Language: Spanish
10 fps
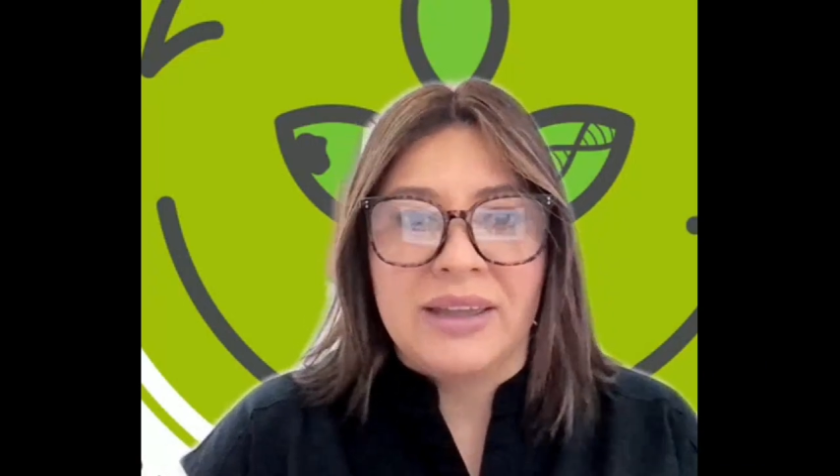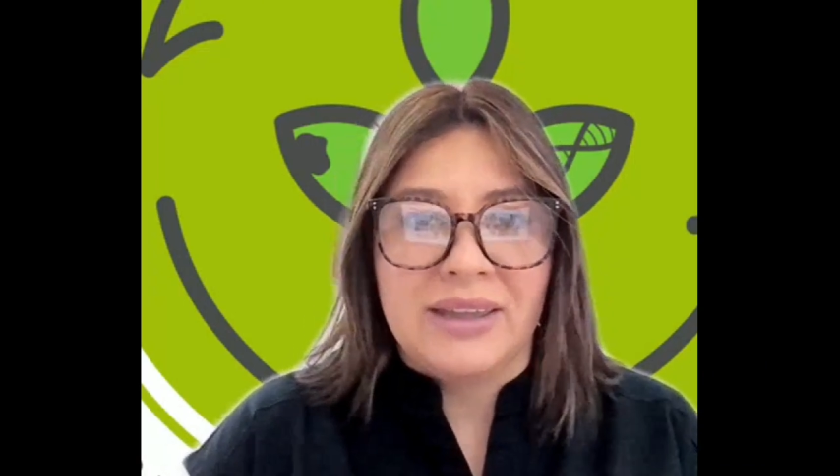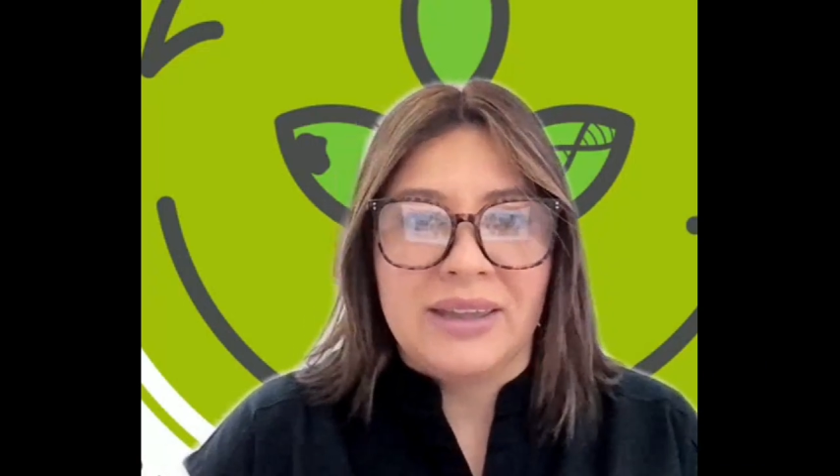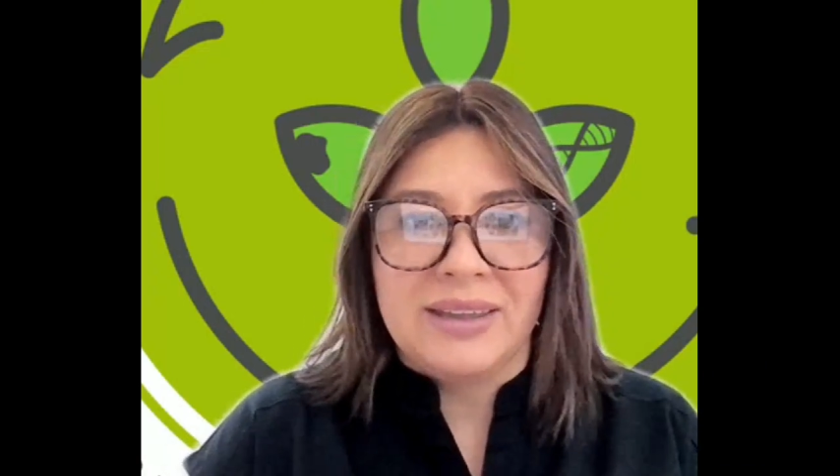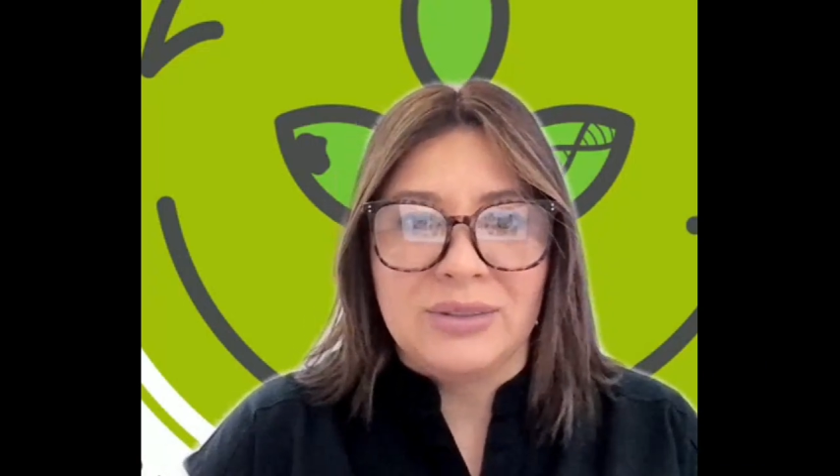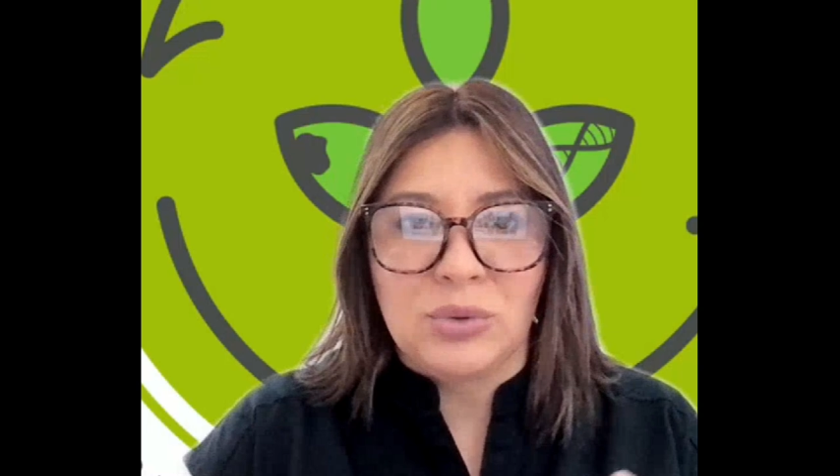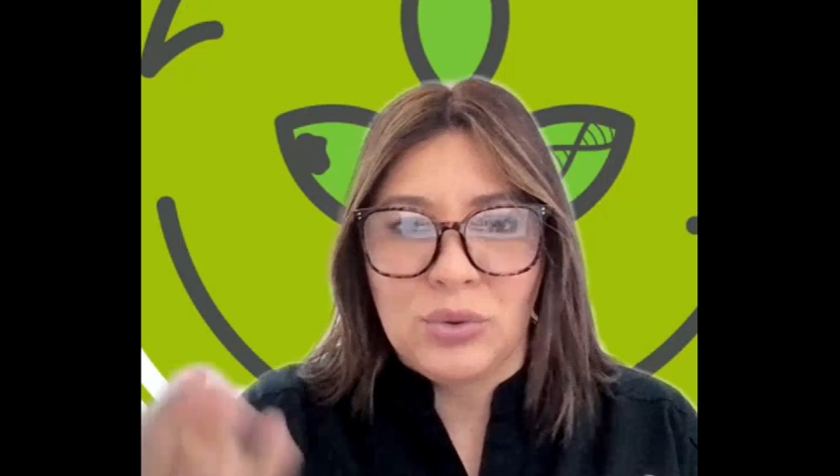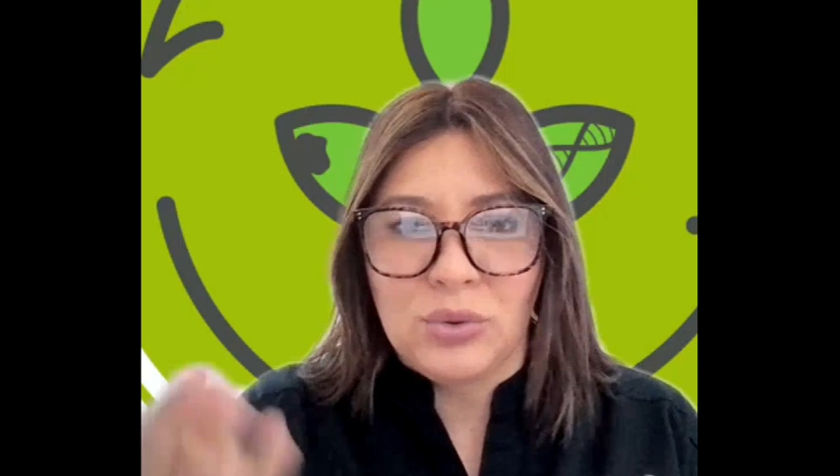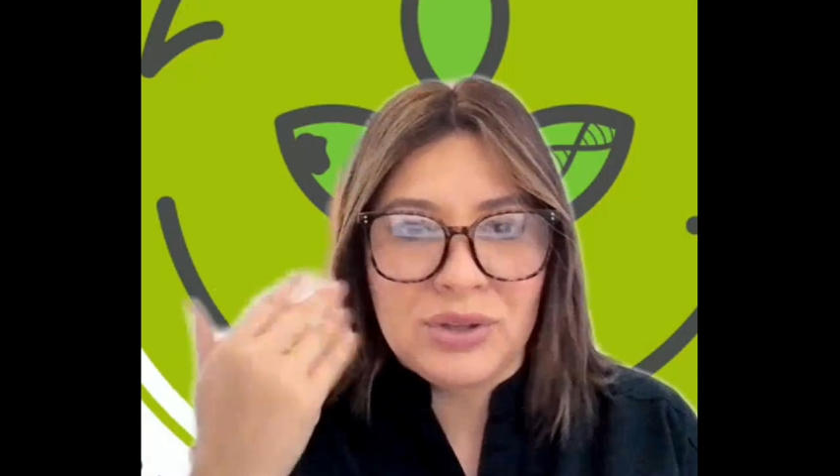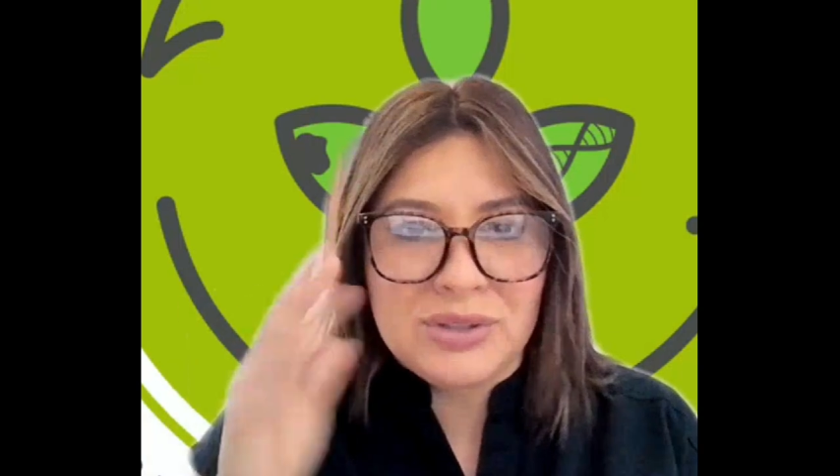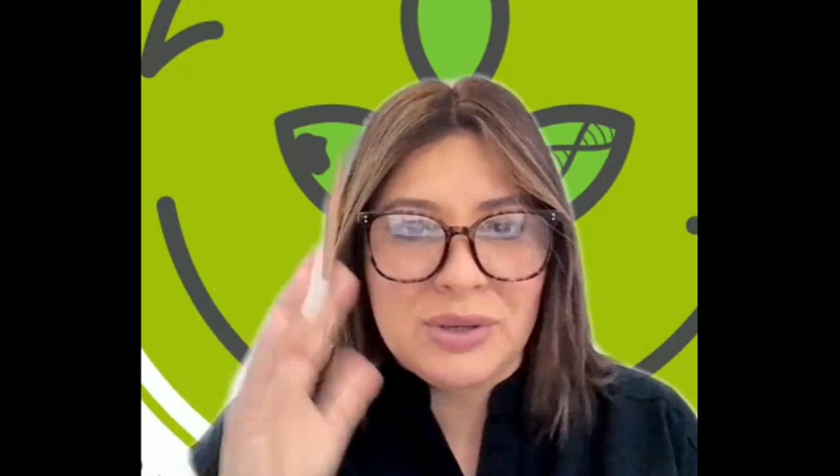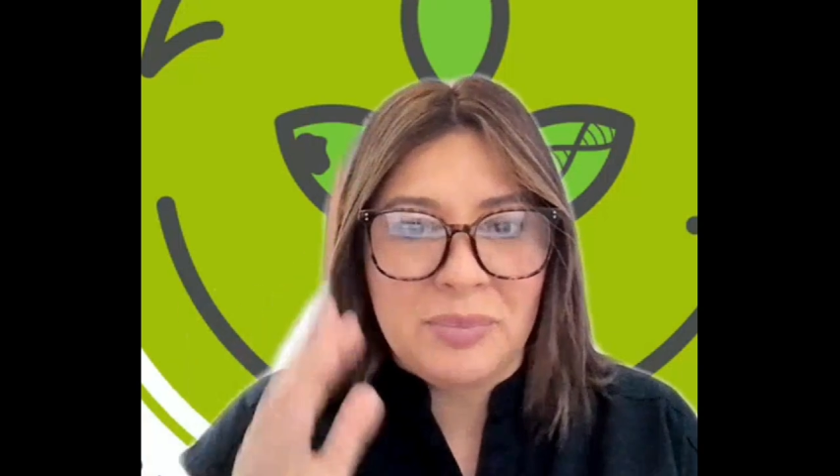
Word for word: Eh, todos esos